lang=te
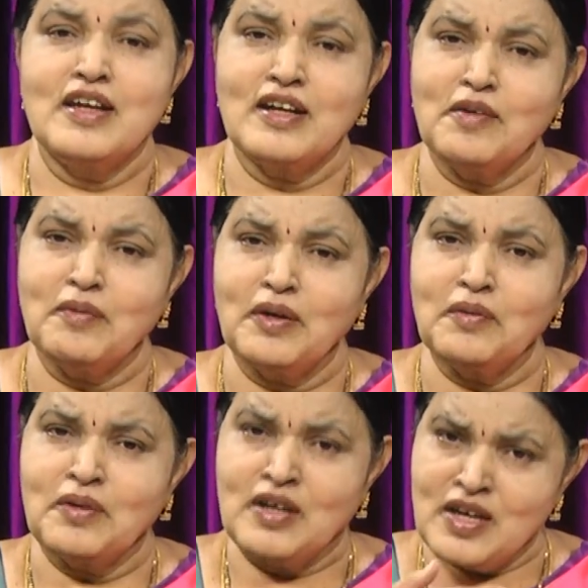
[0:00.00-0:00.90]
ఇంకా మనం
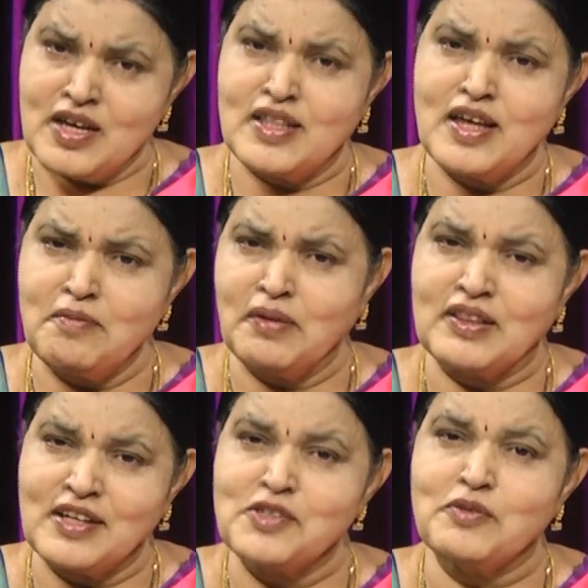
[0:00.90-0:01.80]
ఇదే
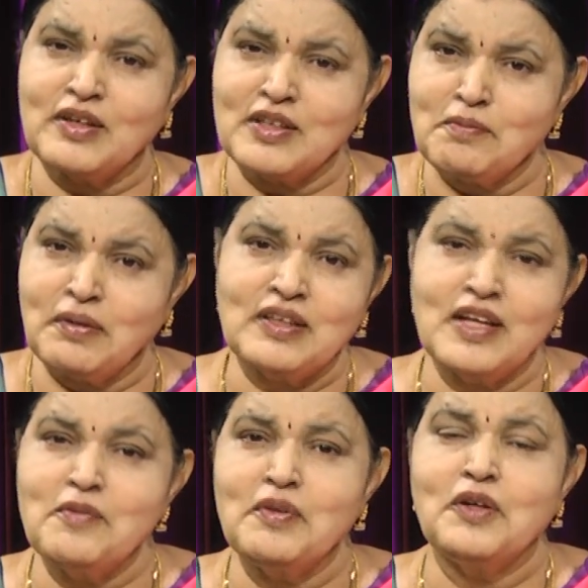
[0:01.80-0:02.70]
మత్తేసు వార్త
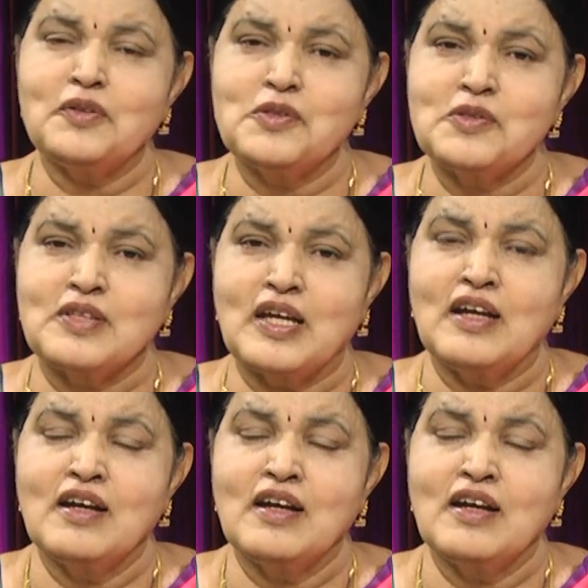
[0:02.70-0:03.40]
పద్దెనిమిదిలో చూస్తే